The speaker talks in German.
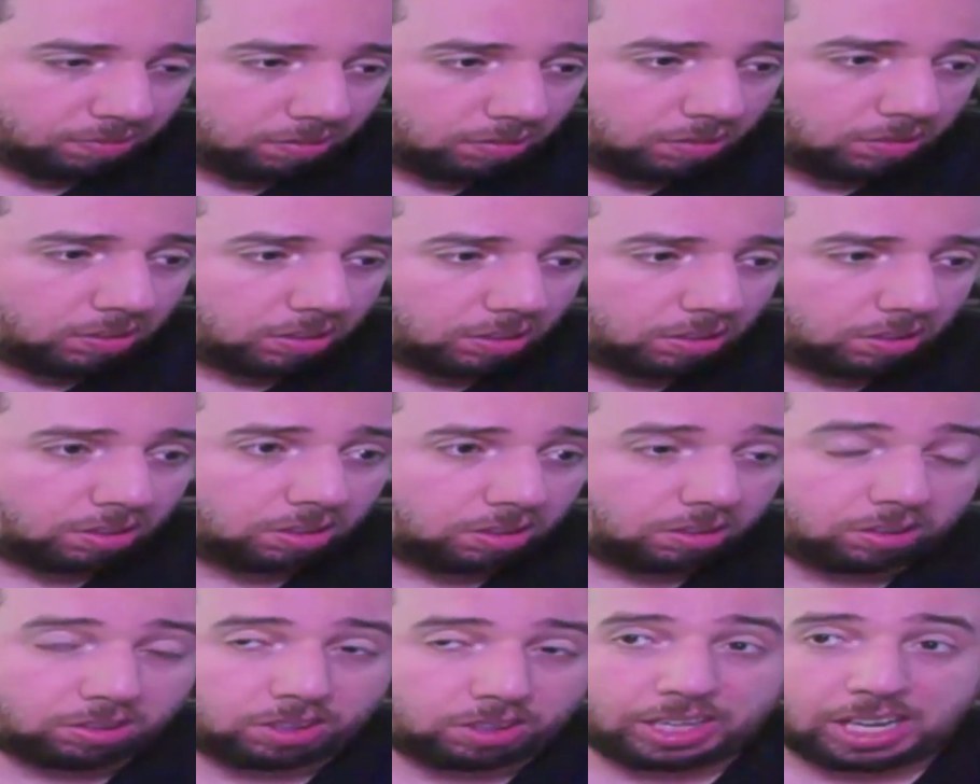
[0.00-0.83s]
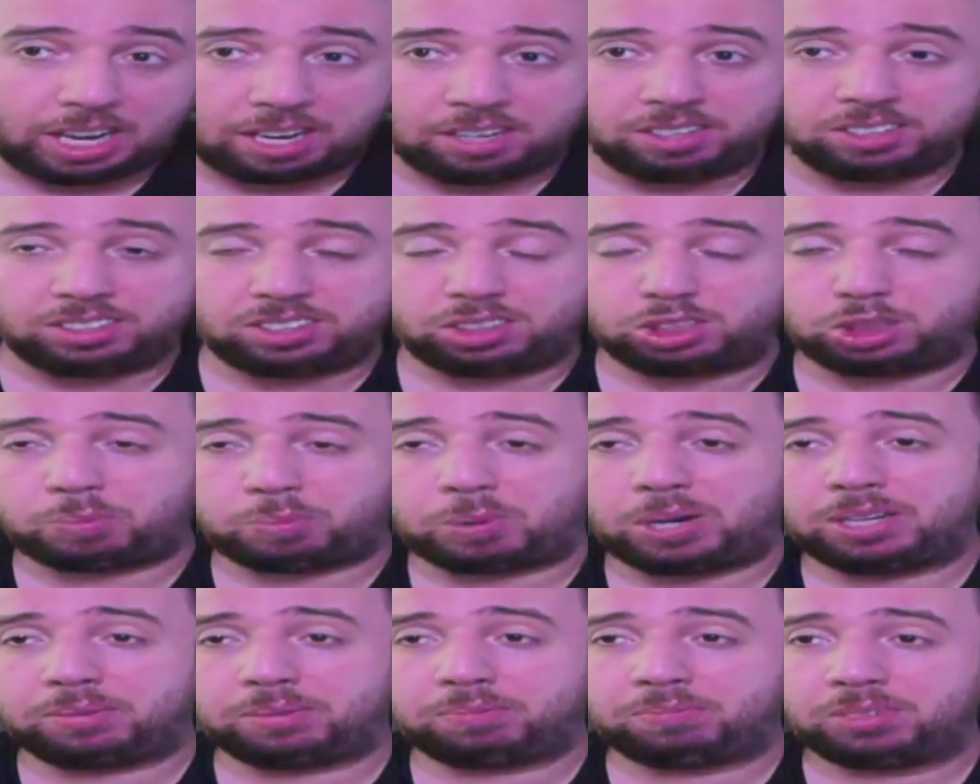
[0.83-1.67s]
äh, realistisch
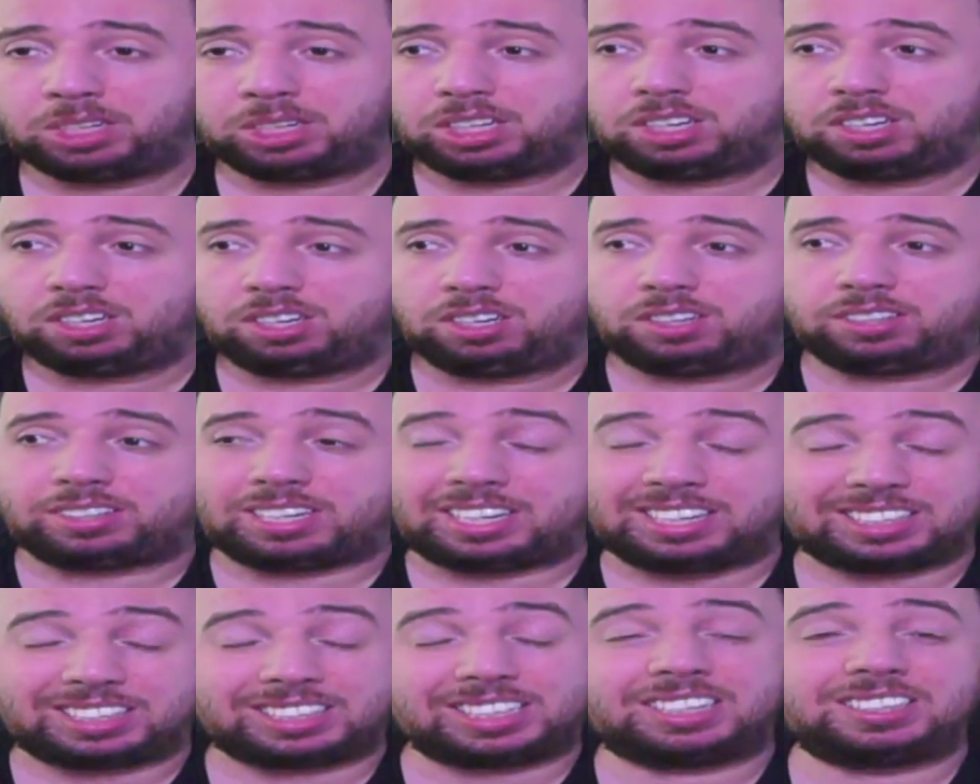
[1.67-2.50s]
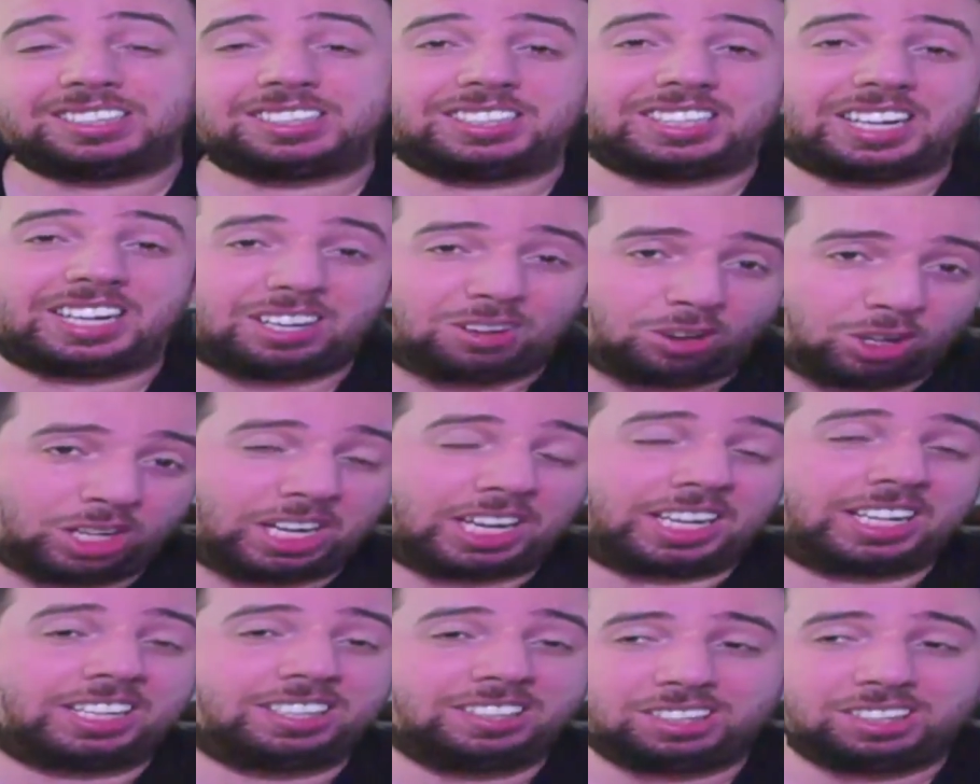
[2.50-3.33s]
bleiben, denn das Ganze kann auch nach
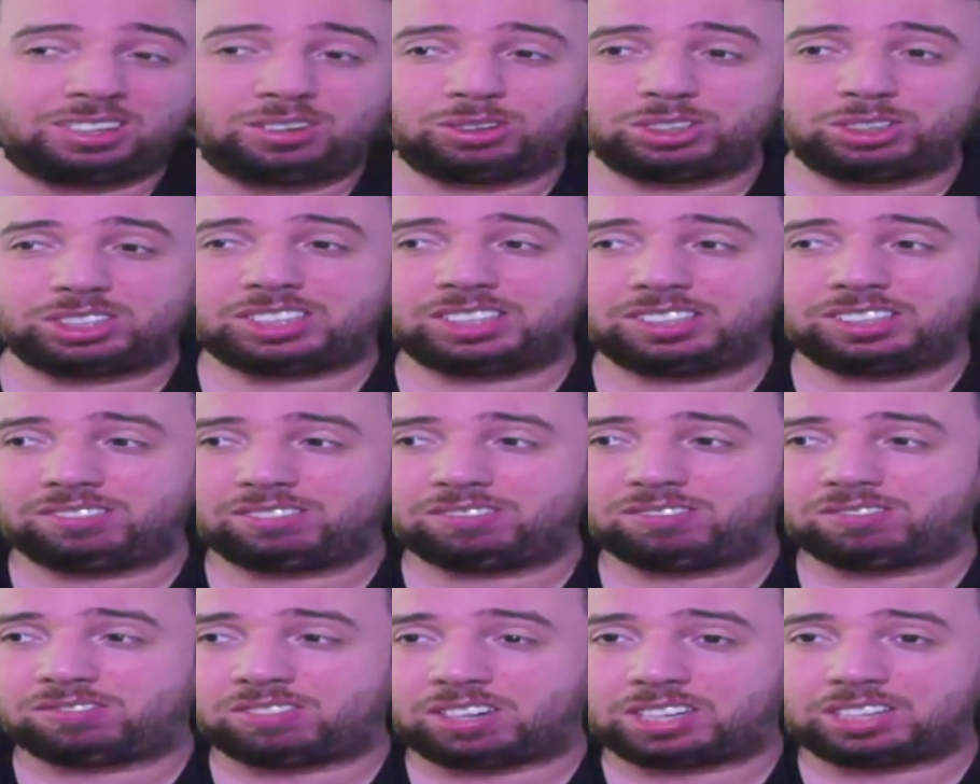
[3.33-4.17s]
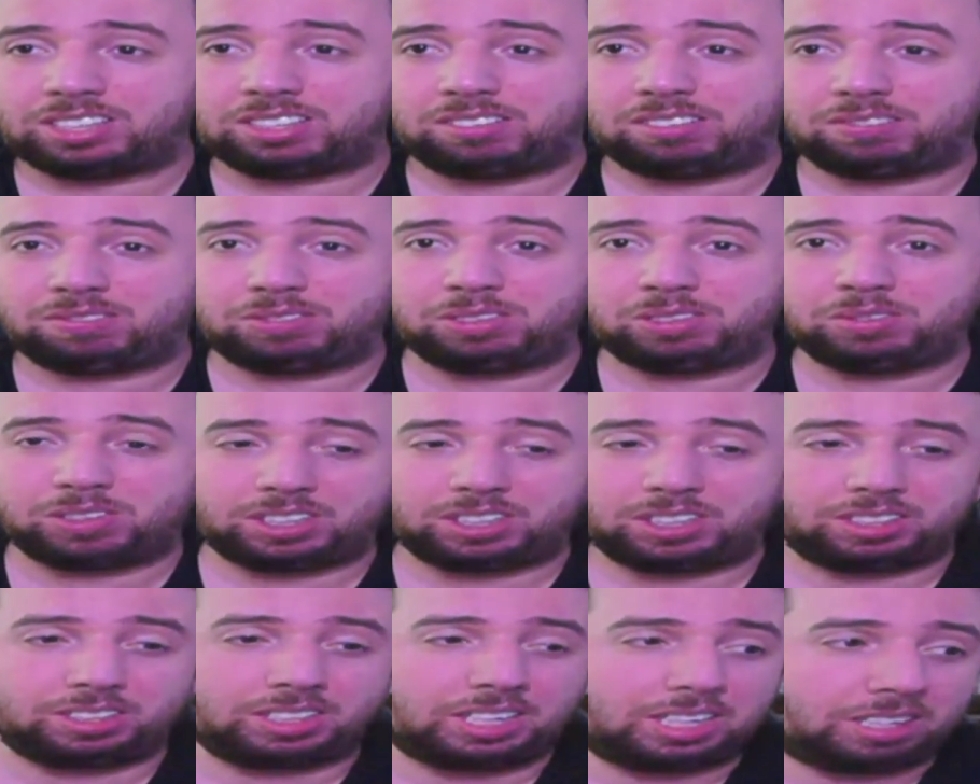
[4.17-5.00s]
hinten losgehen, weil, wie
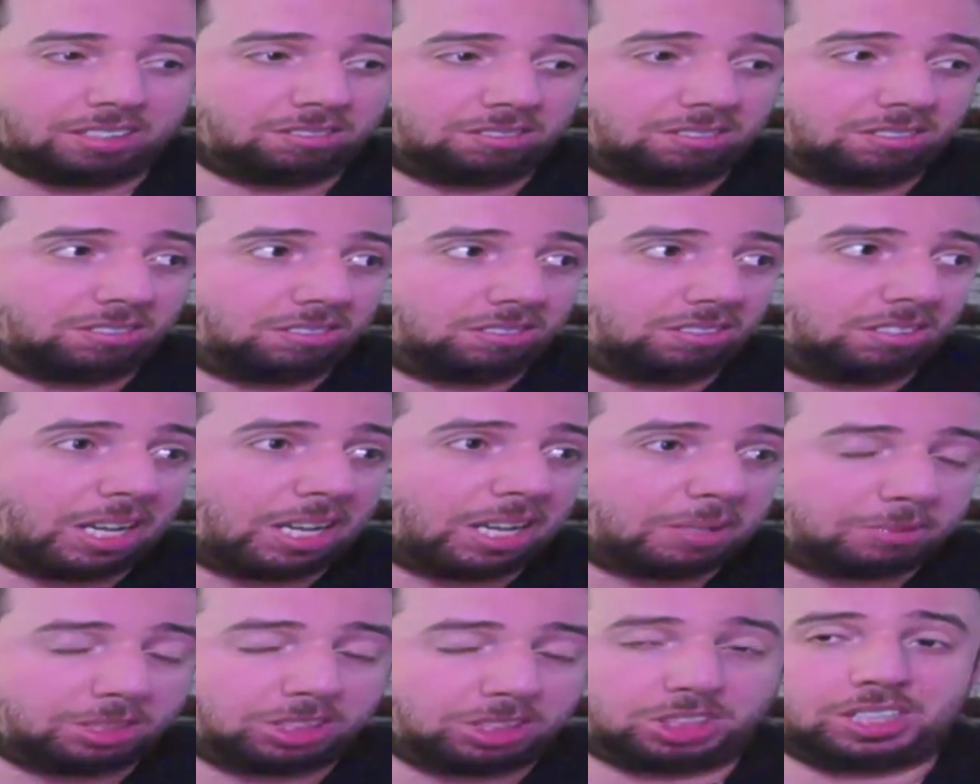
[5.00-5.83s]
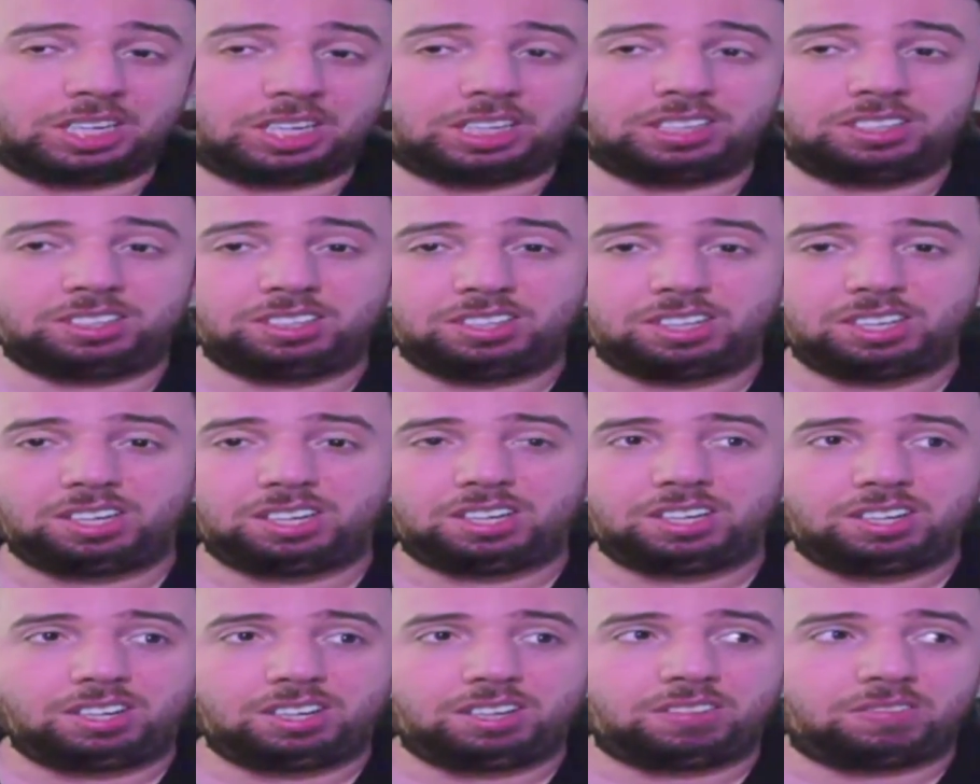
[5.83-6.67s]
wir ja Leipzig kennen,
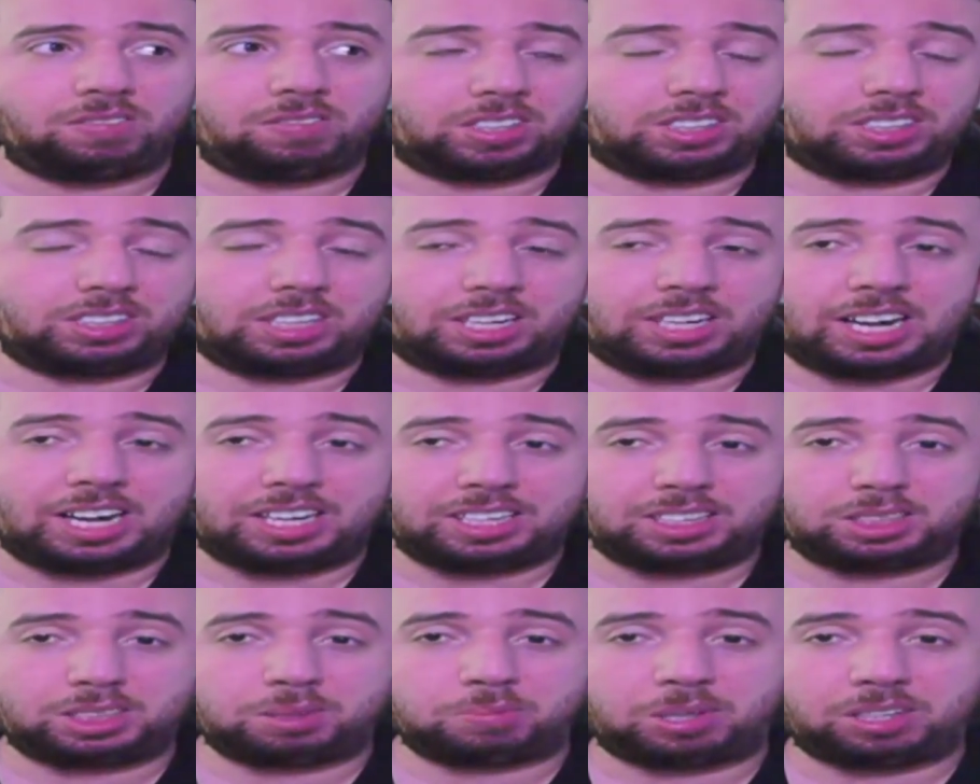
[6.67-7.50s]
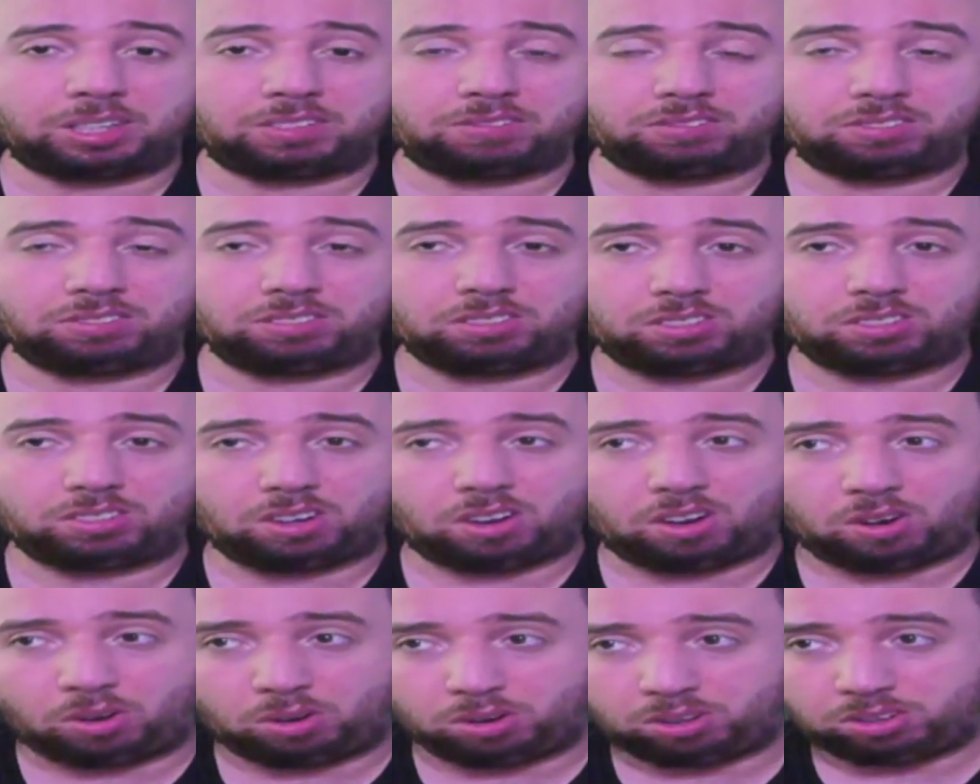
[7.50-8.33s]
was ja Nagelsmann
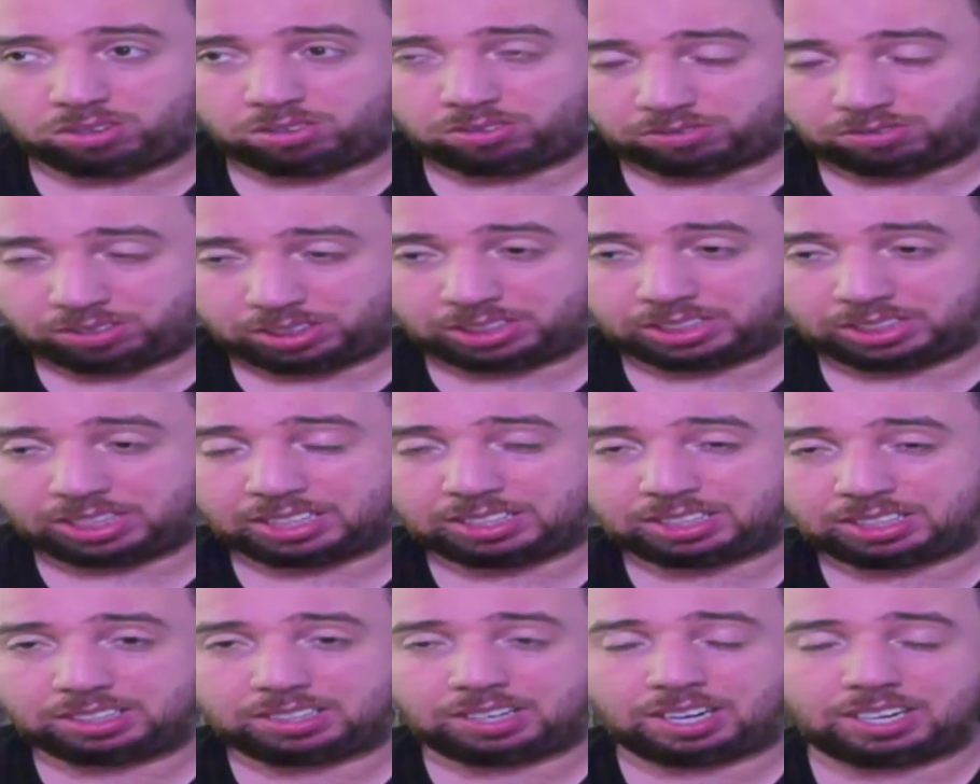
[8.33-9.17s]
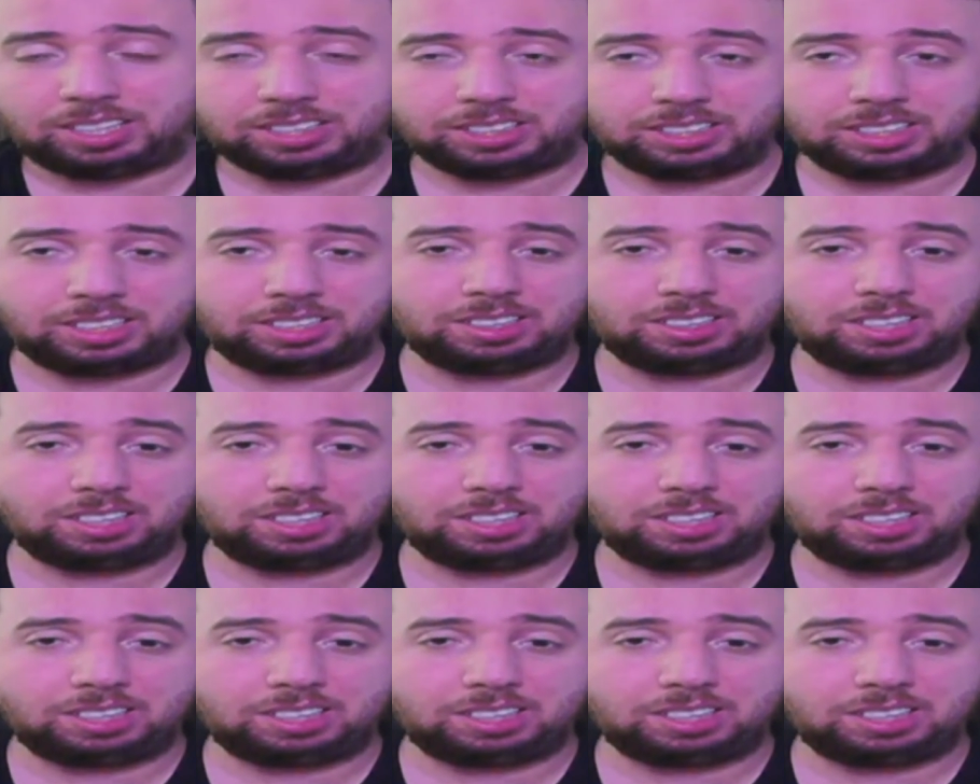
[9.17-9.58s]
auch, wie gesagt, hinterlassen hat,